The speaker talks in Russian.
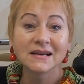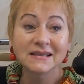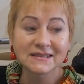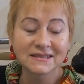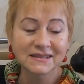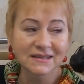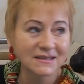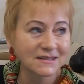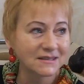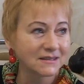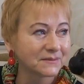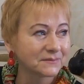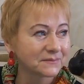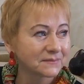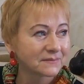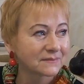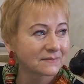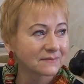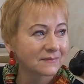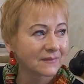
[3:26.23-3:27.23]
Кстати,
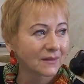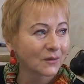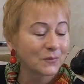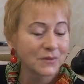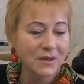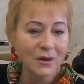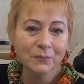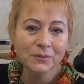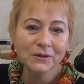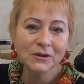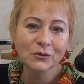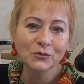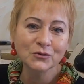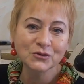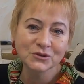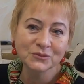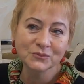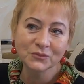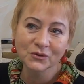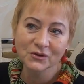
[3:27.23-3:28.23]
у меня было
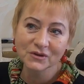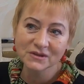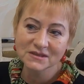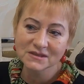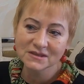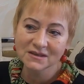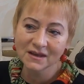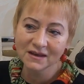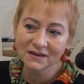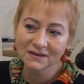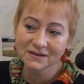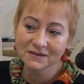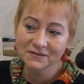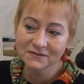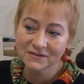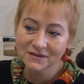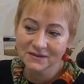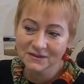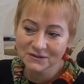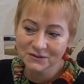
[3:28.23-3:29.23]
очень много снято
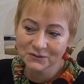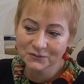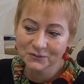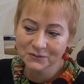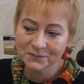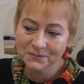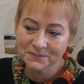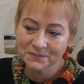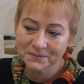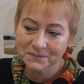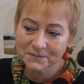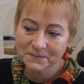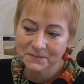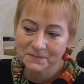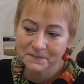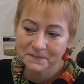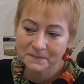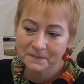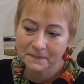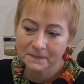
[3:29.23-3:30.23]
видео
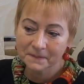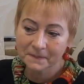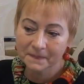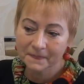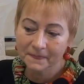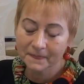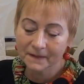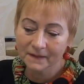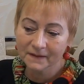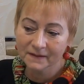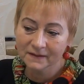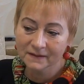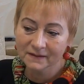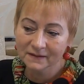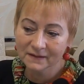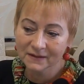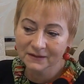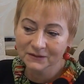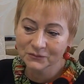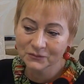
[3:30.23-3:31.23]
а,
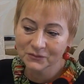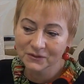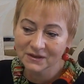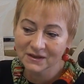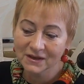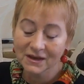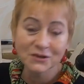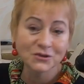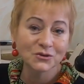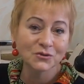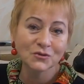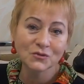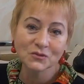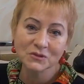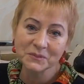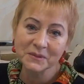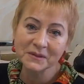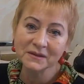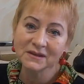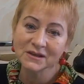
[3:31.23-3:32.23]
которые я еще не
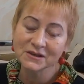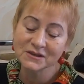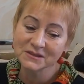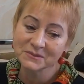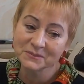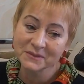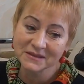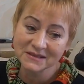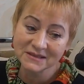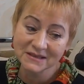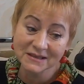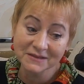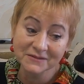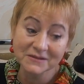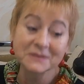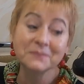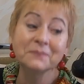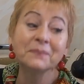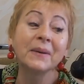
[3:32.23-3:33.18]
успела даже смонтировать.